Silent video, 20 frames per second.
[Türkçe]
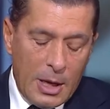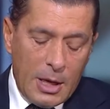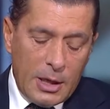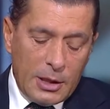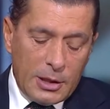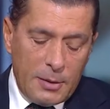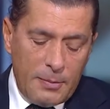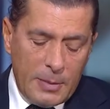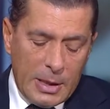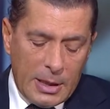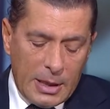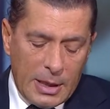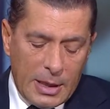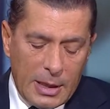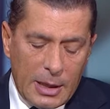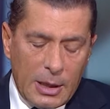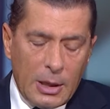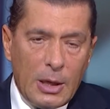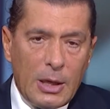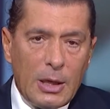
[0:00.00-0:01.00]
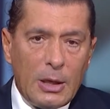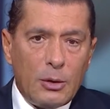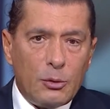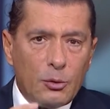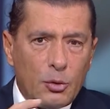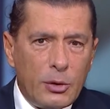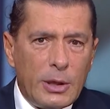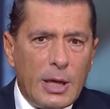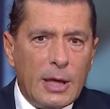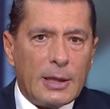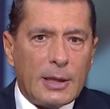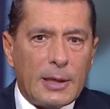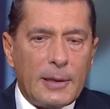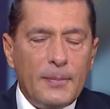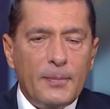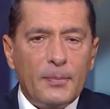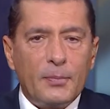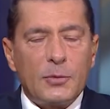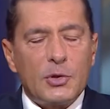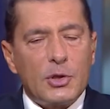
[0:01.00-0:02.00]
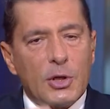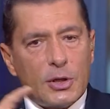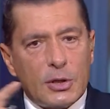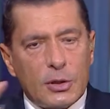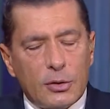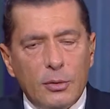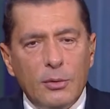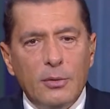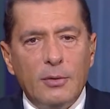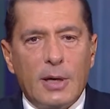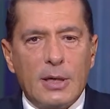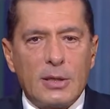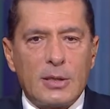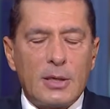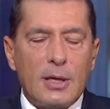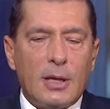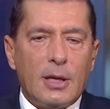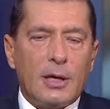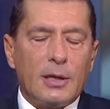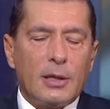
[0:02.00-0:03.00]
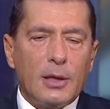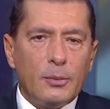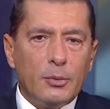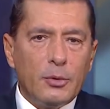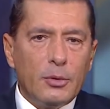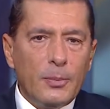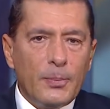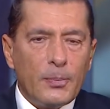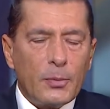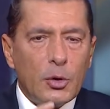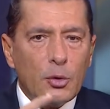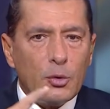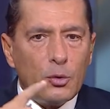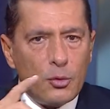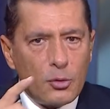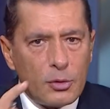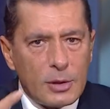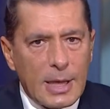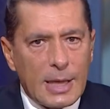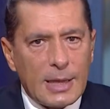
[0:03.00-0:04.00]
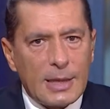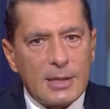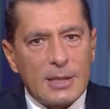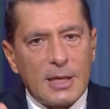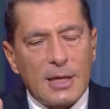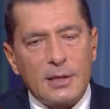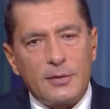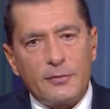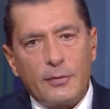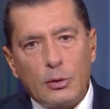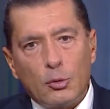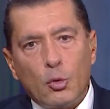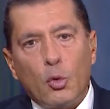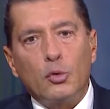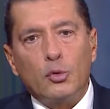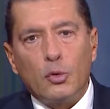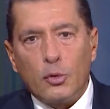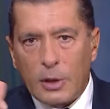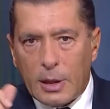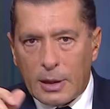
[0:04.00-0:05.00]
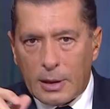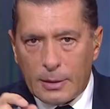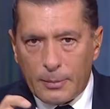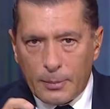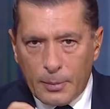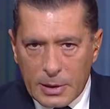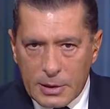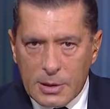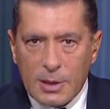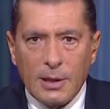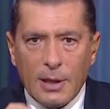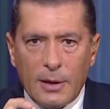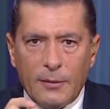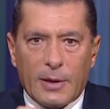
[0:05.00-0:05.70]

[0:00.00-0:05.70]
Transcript: Şimdi e, Türkiye'de çeşitli üniversitelerde bu yüksek lisans ve doktora bazında